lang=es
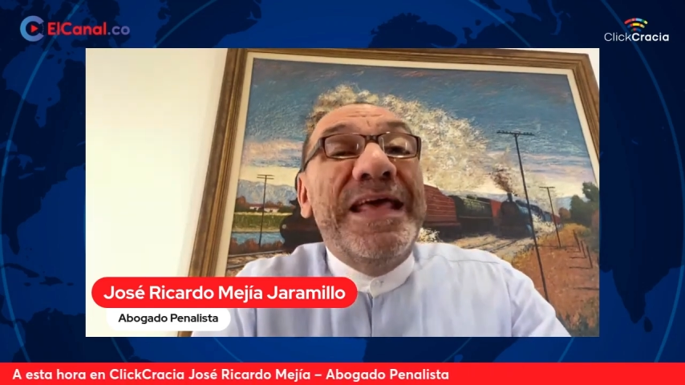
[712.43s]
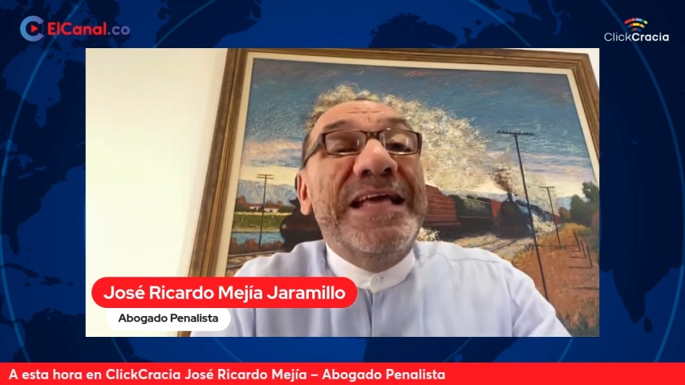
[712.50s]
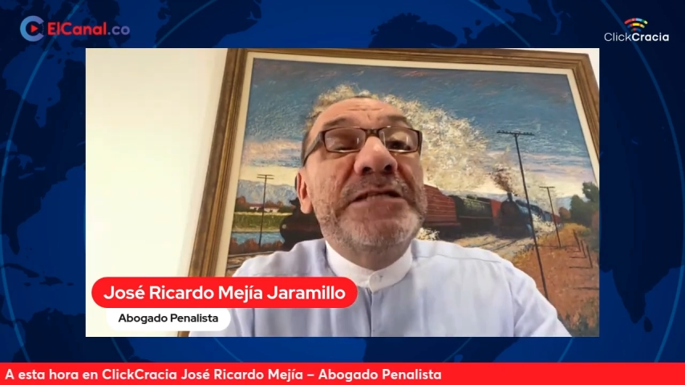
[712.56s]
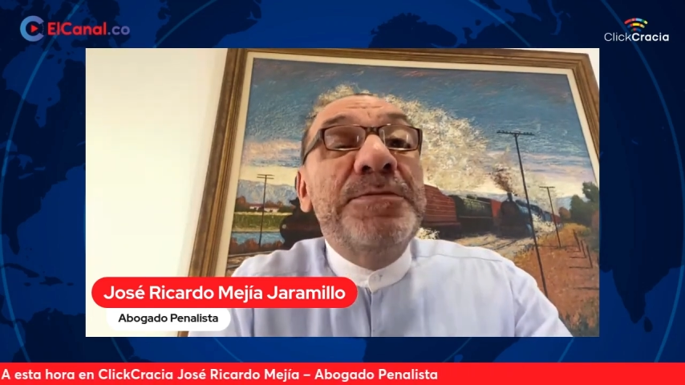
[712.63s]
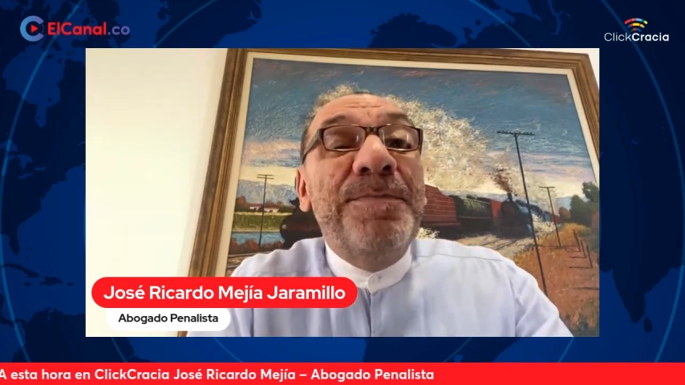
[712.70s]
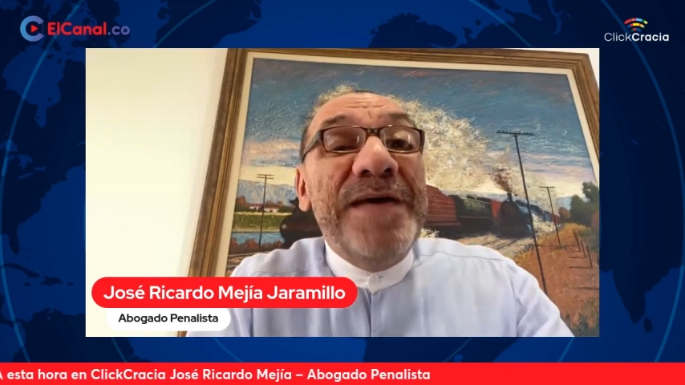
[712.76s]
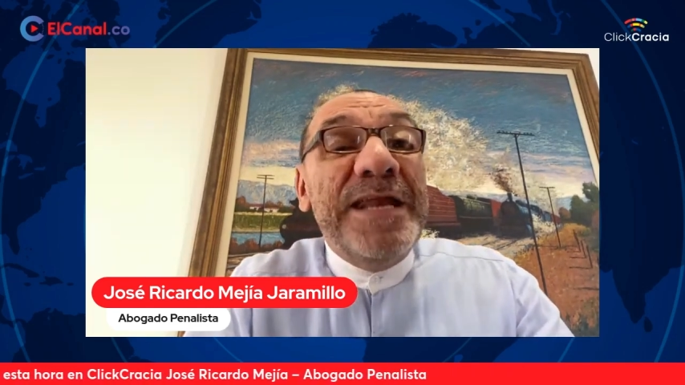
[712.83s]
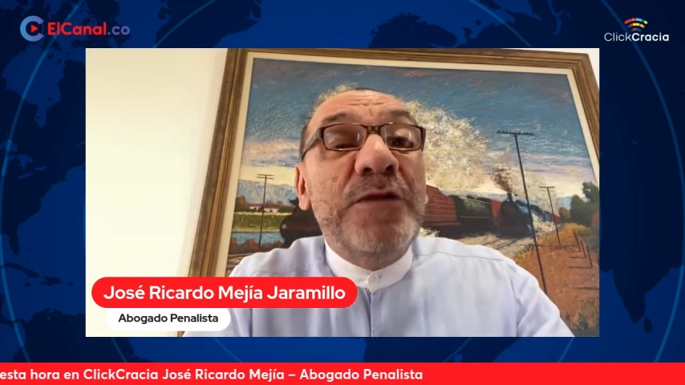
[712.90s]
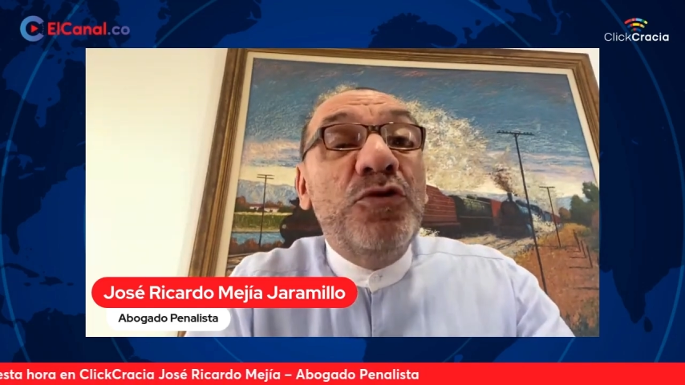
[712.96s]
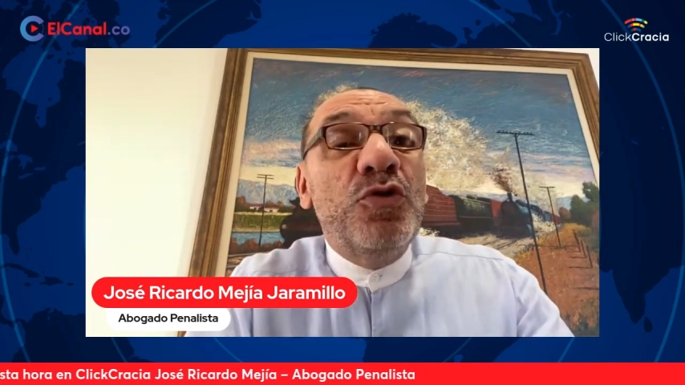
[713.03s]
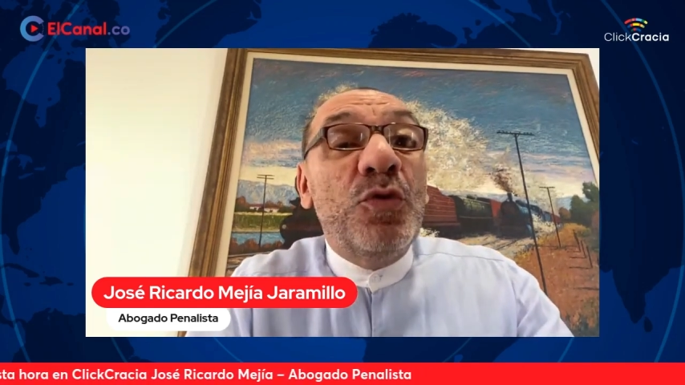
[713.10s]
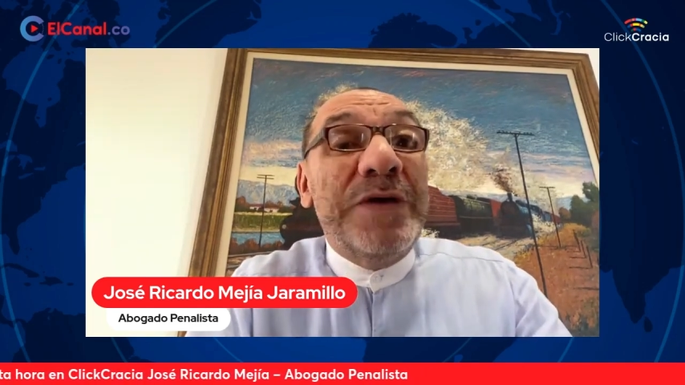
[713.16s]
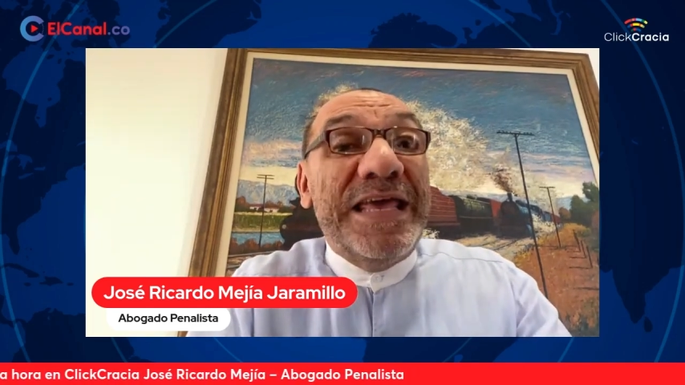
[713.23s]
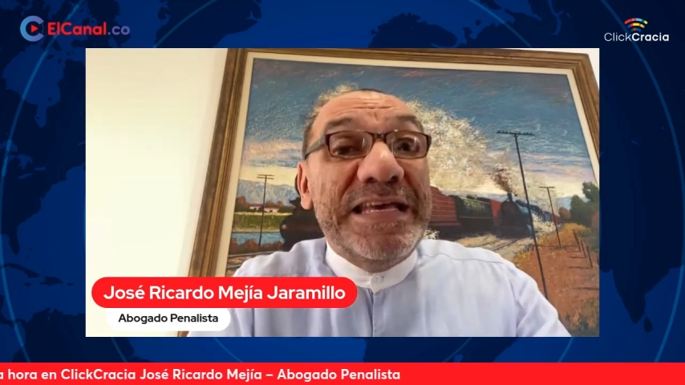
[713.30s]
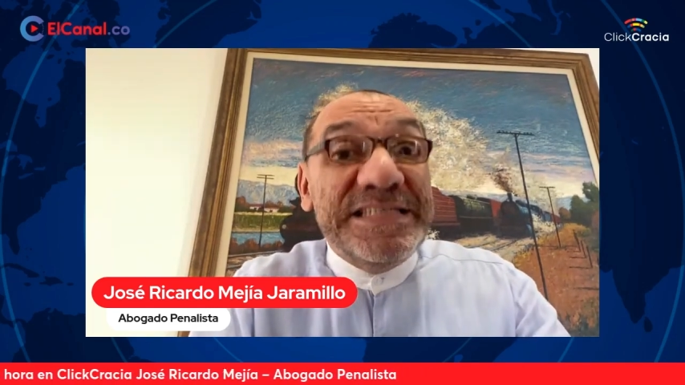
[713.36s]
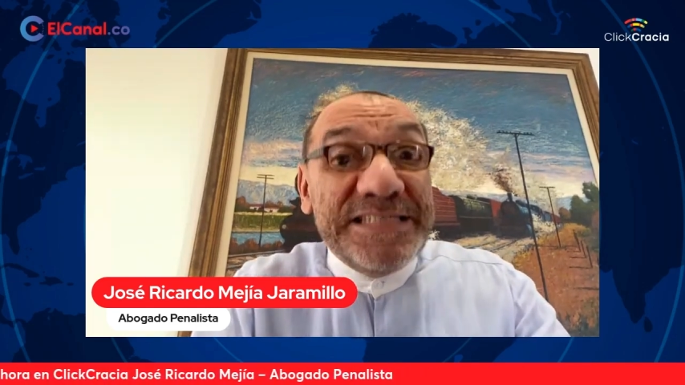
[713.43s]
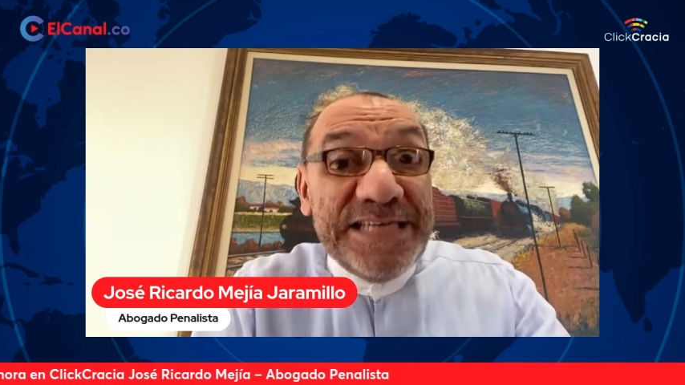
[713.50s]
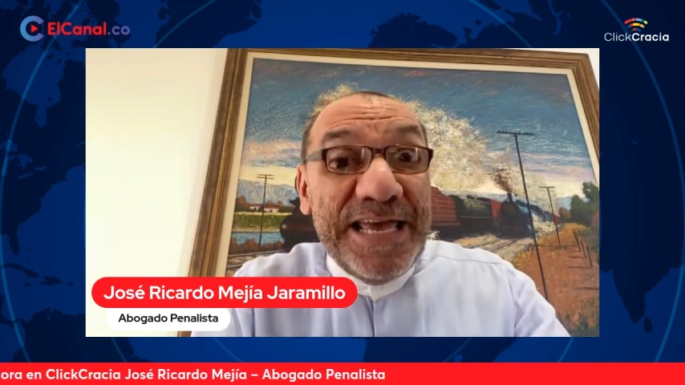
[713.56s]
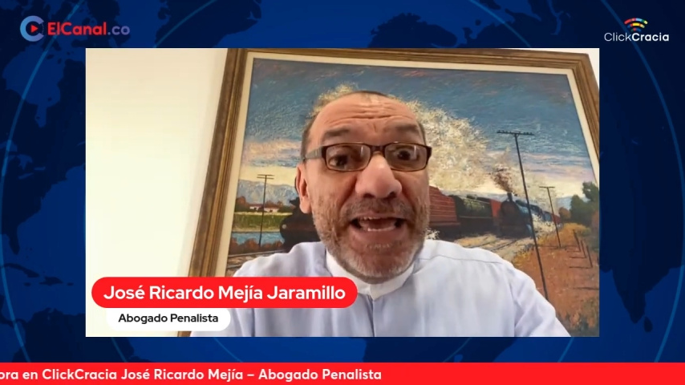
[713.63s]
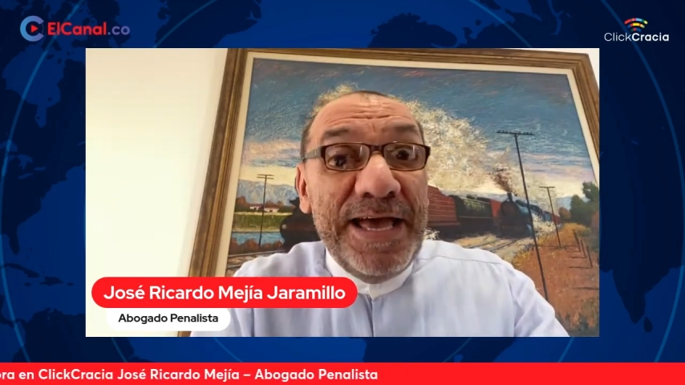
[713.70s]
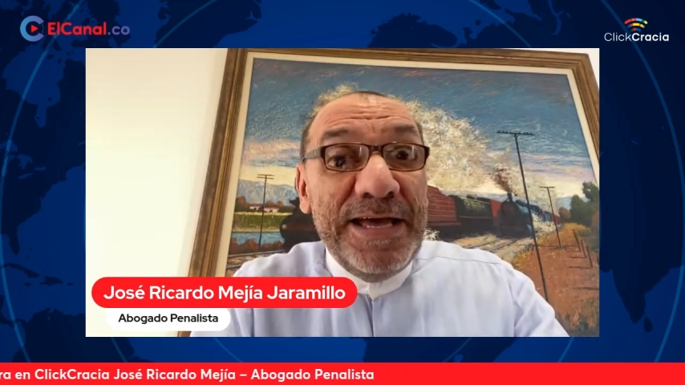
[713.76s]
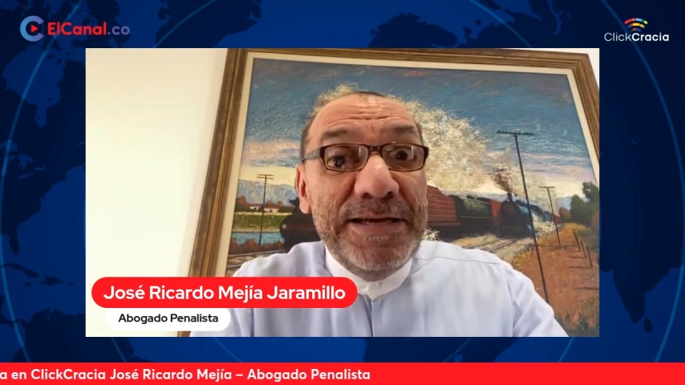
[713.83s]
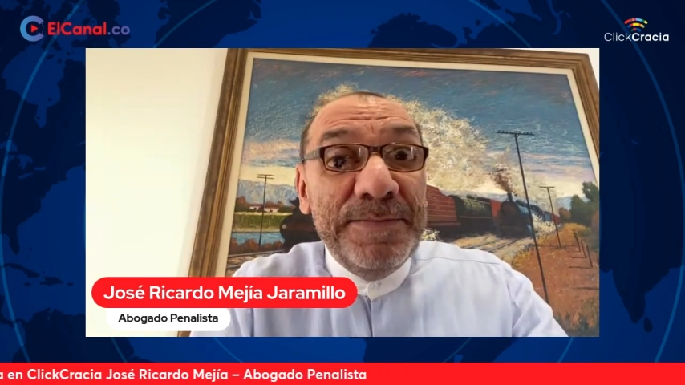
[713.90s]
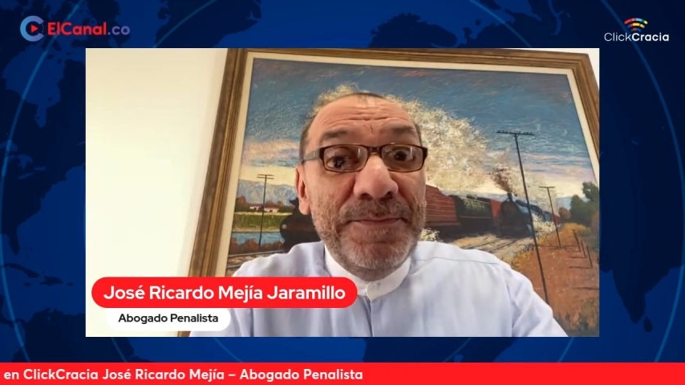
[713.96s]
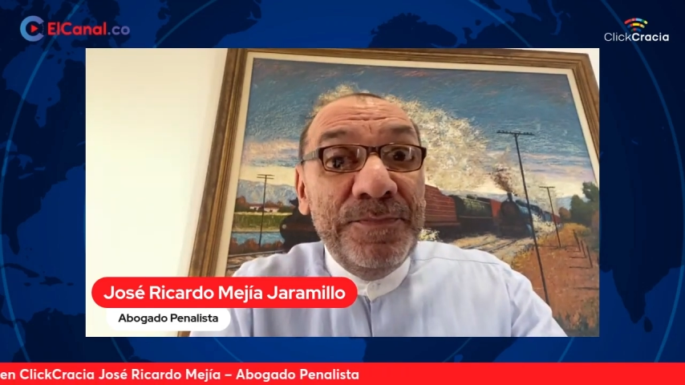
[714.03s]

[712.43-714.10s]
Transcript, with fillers: experto que sea,